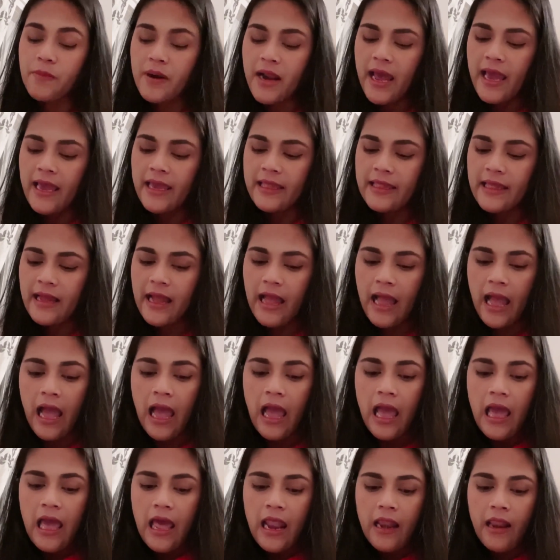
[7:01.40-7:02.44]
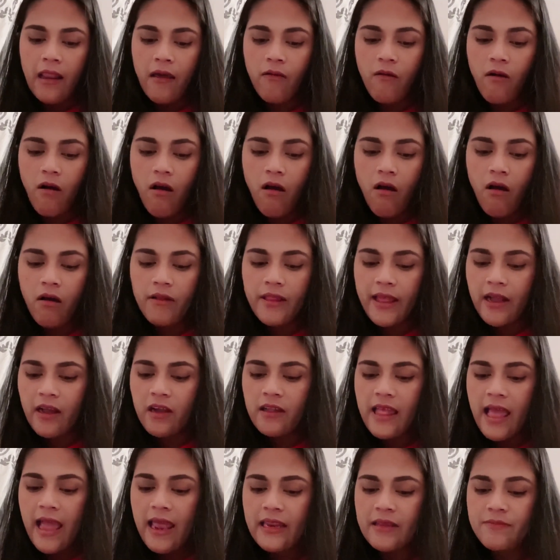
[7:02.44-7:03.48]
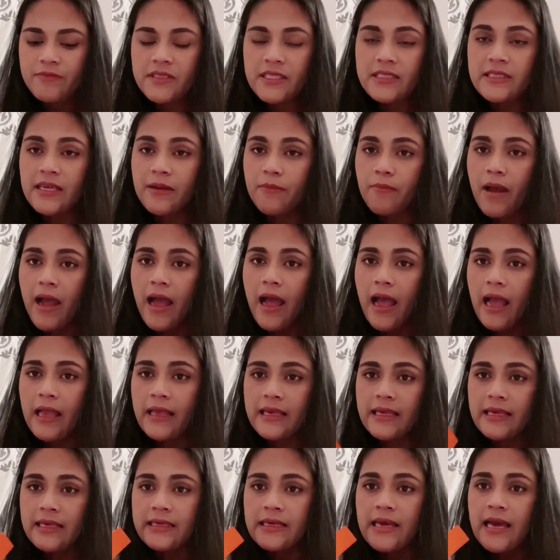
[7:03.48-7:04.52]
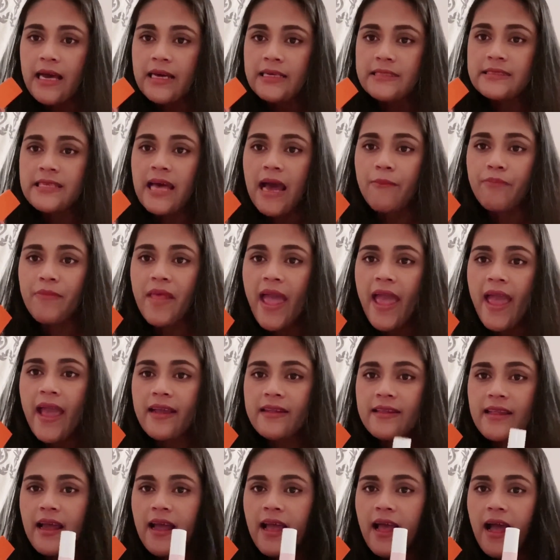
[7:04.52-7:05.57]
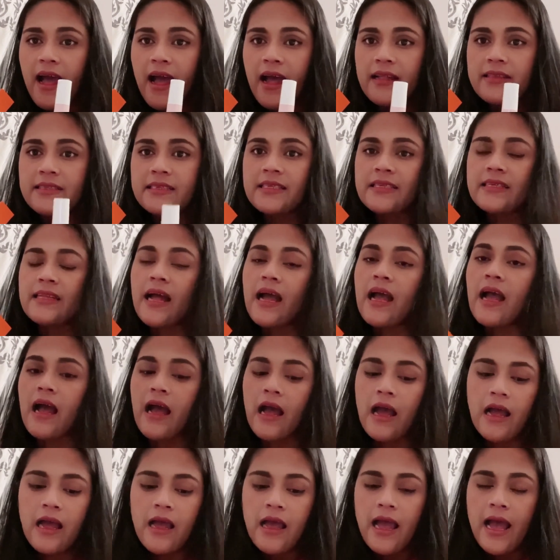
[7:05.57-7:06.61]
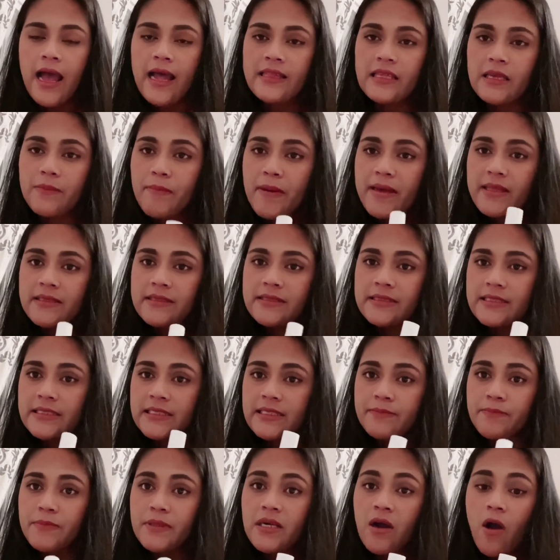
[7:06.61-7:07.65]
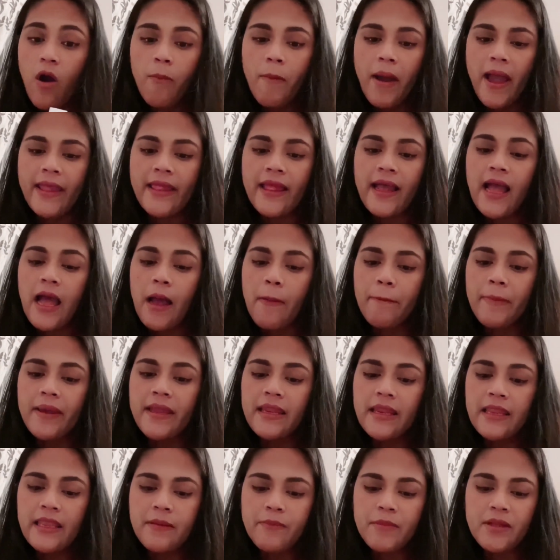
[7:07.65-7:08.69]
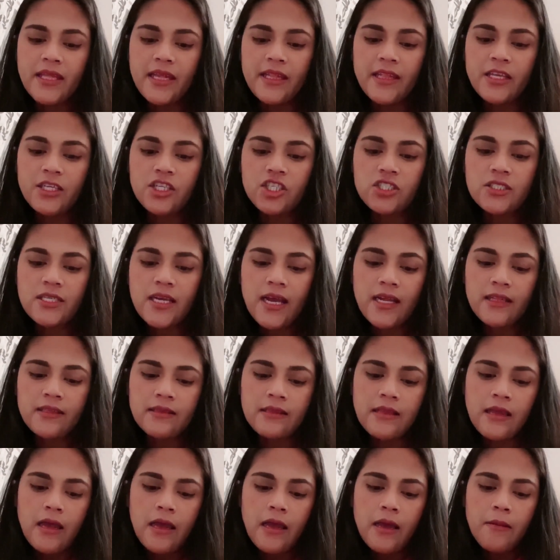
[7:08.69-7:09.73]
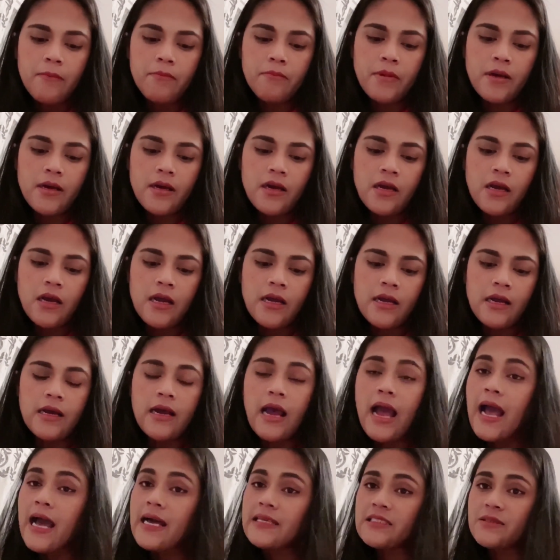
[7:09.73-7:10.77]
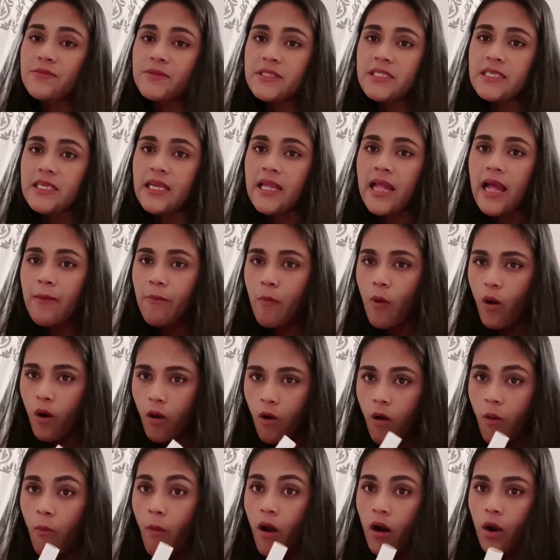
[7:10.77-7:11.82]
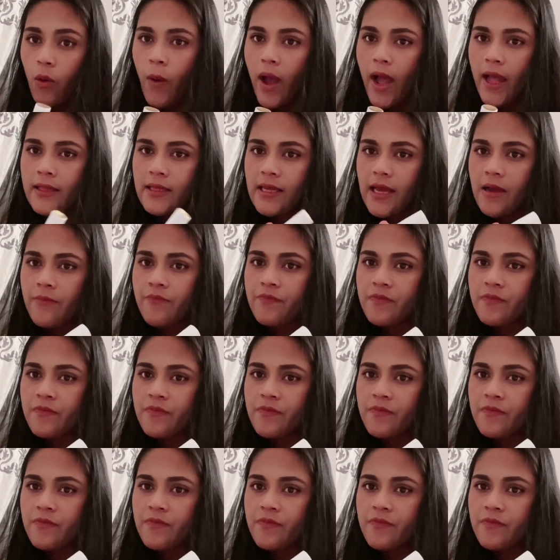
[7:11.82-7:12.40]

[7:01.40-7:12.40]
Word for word: รส์นะคะแล้วก็เนี่ยก็ได้ลิปสติกมาอีก3แท่งนะคะนี่นะคะ อันนี้เป็นสีเพิ่งออกใหม่นะคะ เป็น limited edition เบอร์54นะบอกเขาบอกเลยว่าอันเนี้ย